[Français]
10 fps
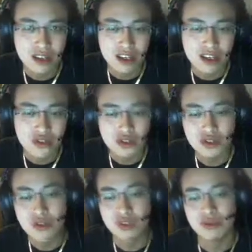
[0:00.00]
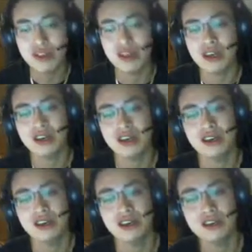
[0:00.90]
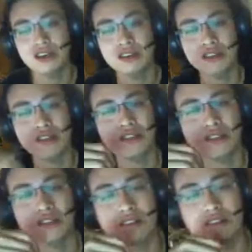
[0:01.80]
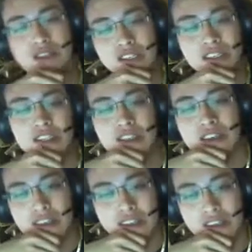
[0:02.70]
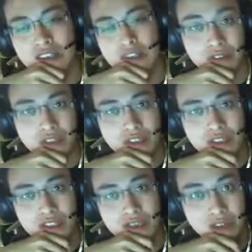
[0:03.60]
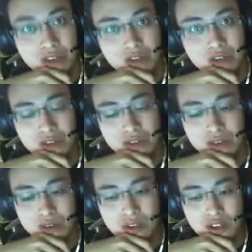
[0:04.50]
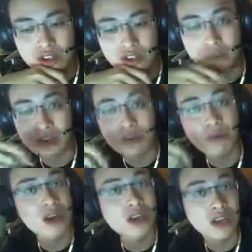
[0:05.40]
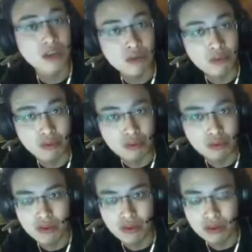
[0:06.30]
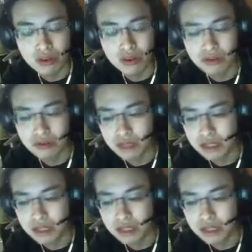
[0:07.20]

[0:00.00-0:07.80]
Sur ce, eh bien, euh, c'est euh, la fin de cette première vidéo. J'aurais aimé en parler un peu plus longuement, mais